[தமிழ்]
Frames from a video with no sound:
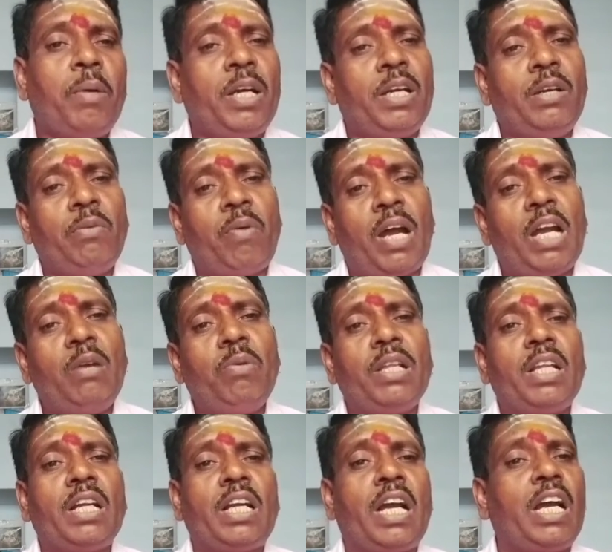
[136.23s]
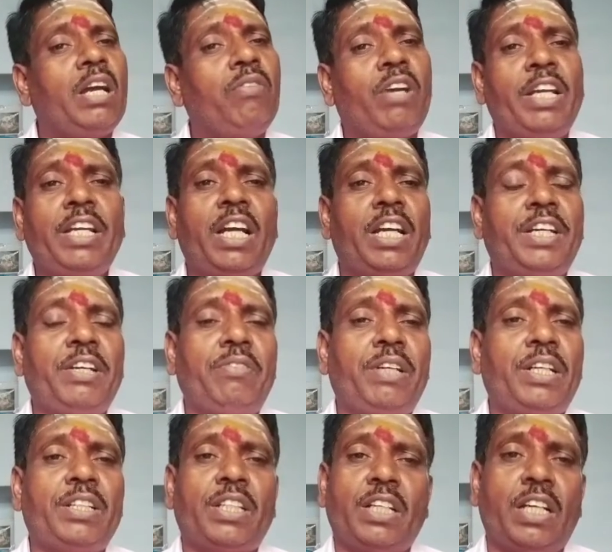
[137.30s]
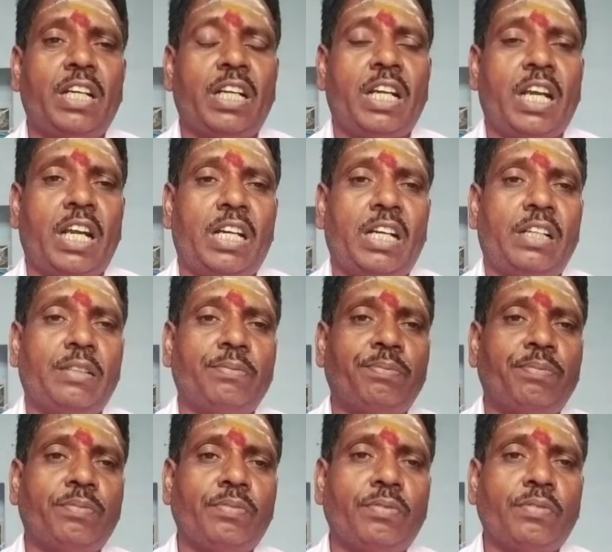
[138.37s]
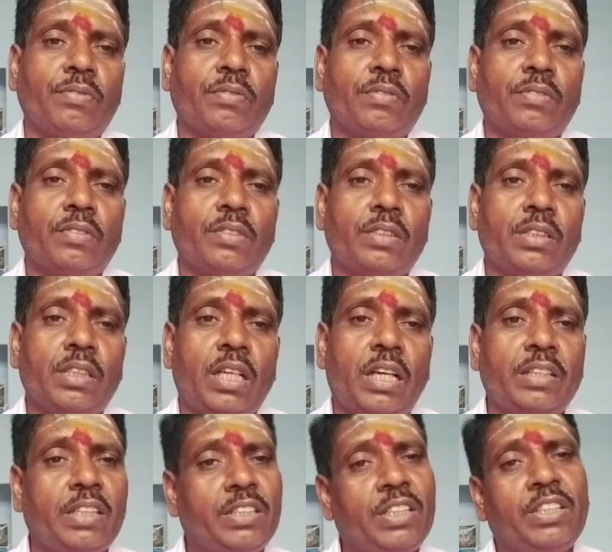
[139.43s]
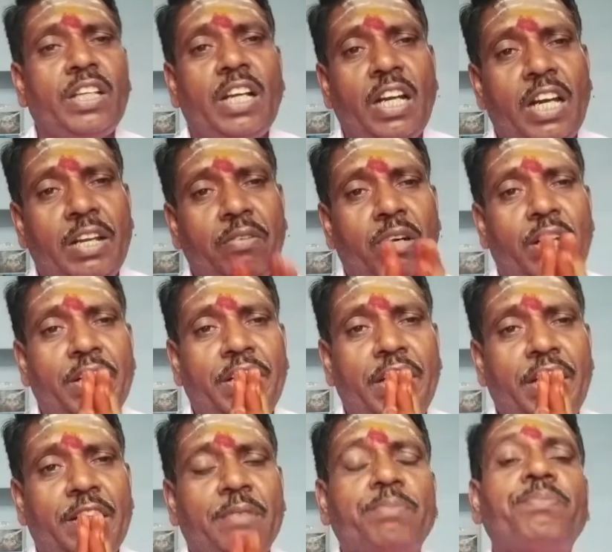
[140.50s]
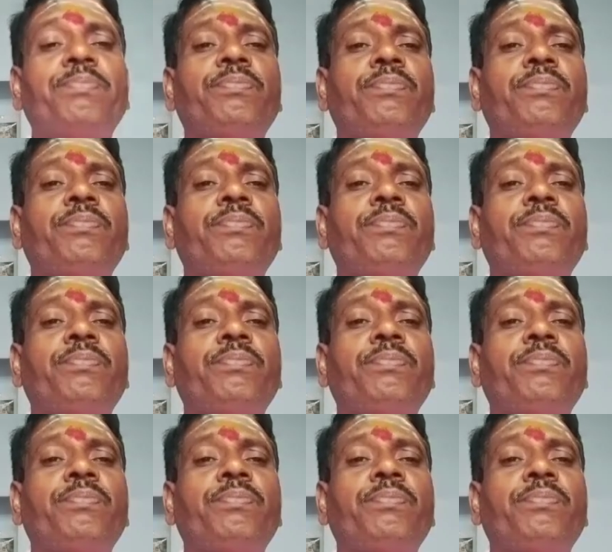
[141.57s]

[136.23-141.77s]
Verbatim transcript: நமக்கு வாழ்வதற்காக வழிகாட்டி விட்டு சென்றிருக்கிறார்கள் அந்த சித்தர்களை வணங்கி